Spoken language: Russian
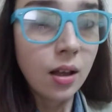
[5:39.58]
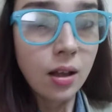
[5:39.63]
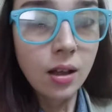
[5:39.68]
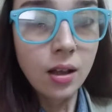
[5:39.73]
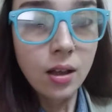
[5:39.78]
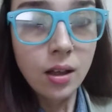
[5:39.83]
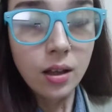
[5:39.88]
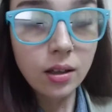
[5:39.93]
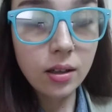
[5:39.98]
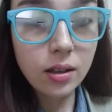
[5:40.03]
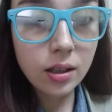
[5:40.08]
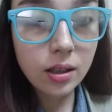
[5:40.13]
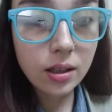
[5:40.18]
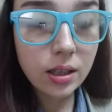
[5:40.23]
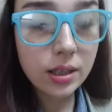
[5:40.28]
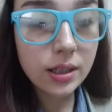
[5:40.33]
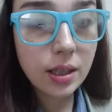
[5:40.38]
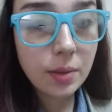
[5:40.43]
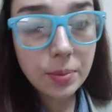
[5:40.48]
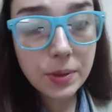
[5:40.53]
А,
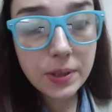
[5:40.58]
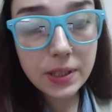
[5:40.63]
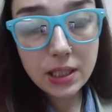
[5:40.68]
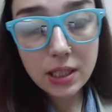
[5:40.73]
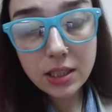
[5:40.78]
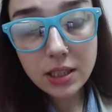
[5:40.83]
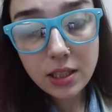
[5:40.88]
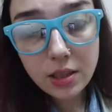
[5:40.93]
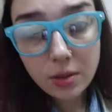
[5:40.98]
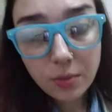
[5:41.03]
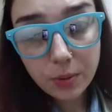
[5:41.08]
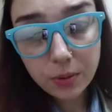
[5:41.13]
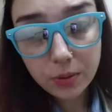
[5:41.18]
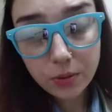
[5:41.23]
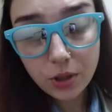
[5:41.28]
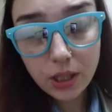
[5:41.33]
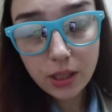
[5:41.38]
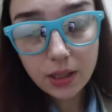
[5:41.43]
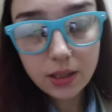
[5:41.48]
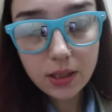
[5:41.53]
там посередине,
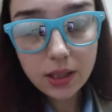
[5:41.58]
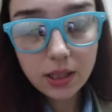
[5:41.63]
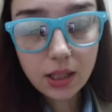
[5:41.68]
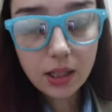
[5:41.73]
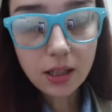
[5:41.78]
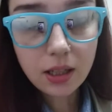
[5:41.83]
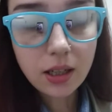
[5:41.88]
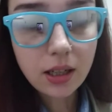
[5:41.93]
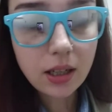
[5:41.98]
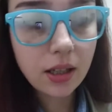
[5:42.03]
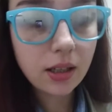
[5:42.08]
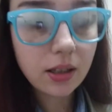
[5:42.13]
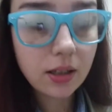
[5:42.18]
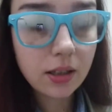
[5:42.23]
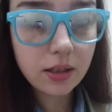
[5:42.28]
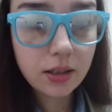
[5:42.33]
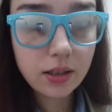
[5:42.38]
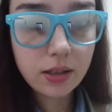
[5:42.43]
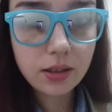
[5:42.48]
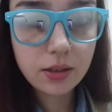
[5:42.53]
получается,
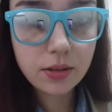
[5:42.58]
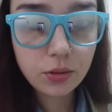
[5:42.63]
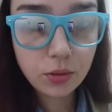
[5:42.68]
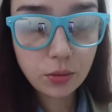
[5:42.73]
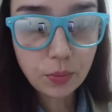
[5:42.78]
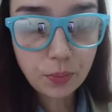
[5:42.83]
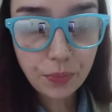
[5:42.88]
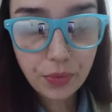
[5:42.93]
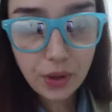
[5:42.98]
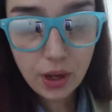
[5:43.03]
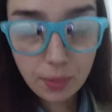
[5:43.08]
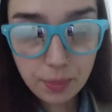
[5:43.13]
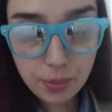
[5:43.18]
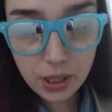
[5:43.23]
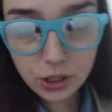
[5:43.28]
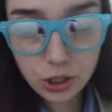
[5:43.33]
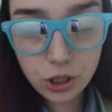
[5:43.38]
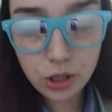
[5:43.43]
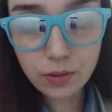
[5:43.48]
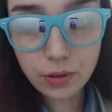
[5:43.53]
ну,
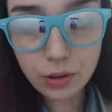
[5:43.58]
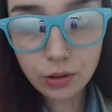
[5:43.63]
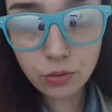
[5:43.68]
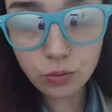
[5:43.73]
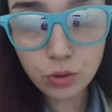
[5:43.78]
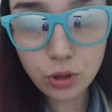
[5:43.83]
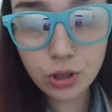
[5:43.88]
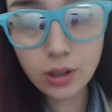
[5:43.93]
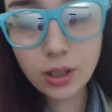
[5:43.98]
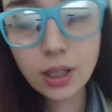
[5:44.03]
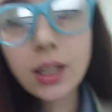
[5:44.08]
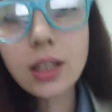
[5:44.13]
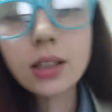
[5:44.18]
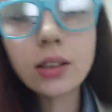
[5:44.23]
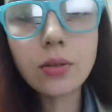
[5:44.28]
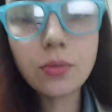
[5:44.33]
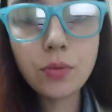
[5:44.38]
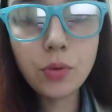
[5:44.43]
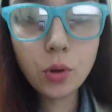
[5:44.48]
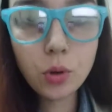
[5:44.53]
оплачивать нужно, да, как ты
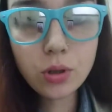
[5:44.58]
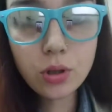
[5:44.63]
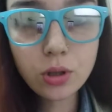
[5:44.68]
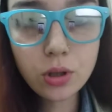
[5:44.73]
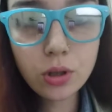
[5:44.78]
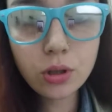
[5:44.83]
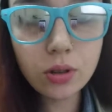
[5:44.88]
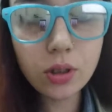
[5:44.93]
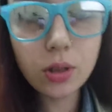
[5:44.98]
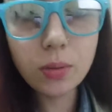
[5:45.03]
входишь, и